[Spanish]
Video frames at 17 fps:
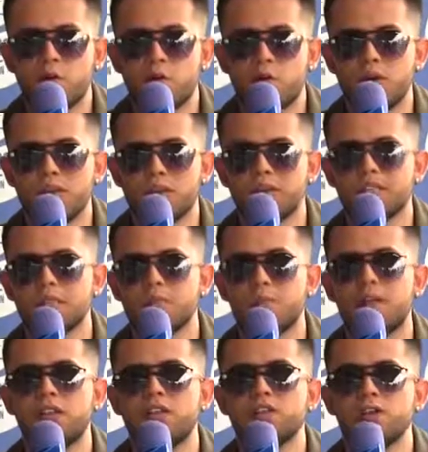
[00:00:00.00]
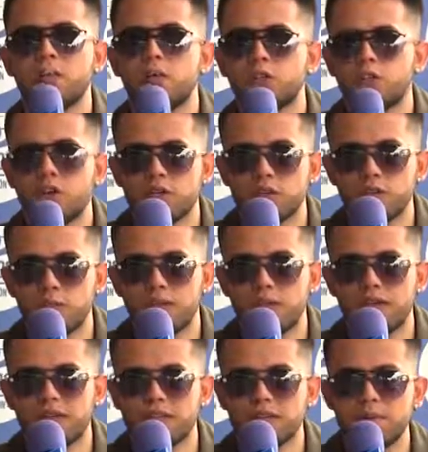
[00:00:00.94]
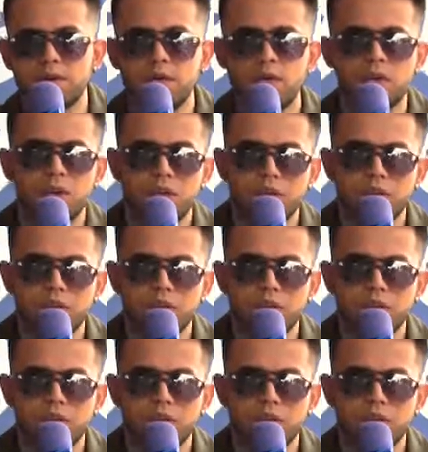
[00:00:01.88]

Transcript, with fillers: como ese respaldo, esa motivación para decir, bueno,